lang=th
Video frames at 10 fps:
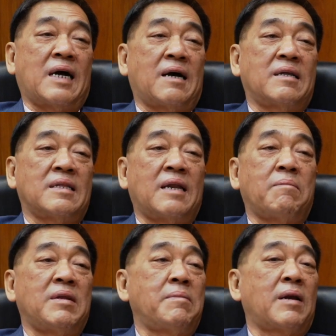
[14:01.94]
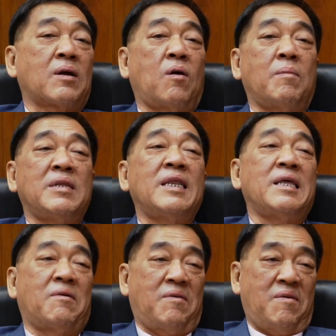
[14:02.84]
จากนั่นไปที่พารากอนมันนิด
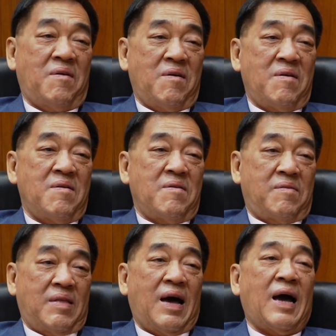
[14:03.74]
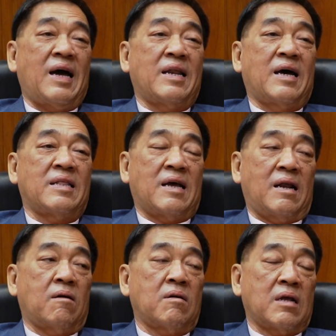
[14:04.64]
เดียวนะฮะนะแต่
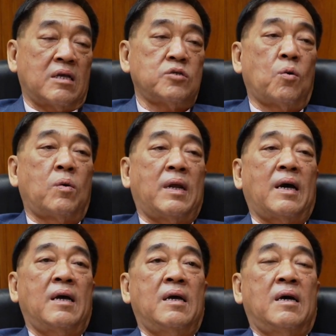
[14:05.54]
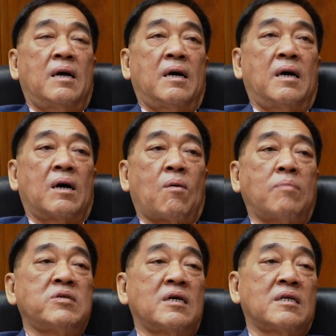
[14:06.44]
เราก็จะโชว์เนี่ยความ
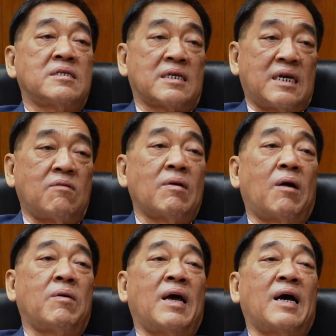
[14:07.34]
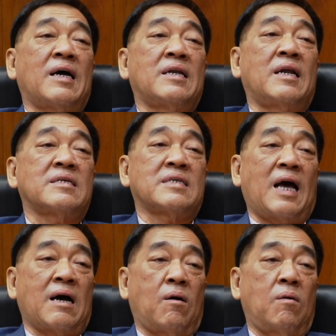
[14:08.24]
เจริญเศรษฐกิจของเราเนี่ยในลักษ
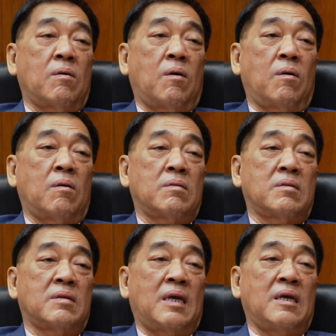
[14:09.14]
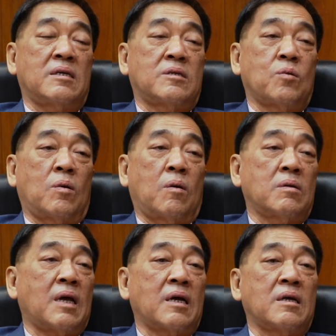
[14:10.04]
ณะของของในส่วนของ
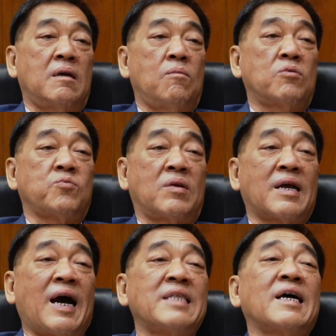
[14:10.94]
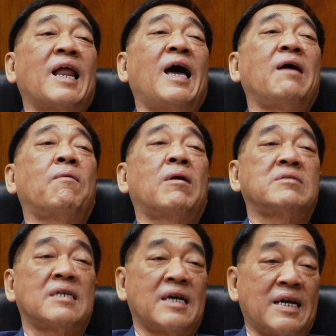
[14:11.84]
ทางส่วนเป็นค้าทั้งหลายว่าเรา
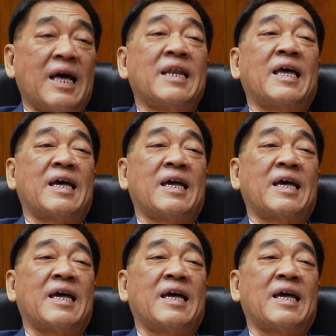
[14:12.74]
เจริญขนาดไหน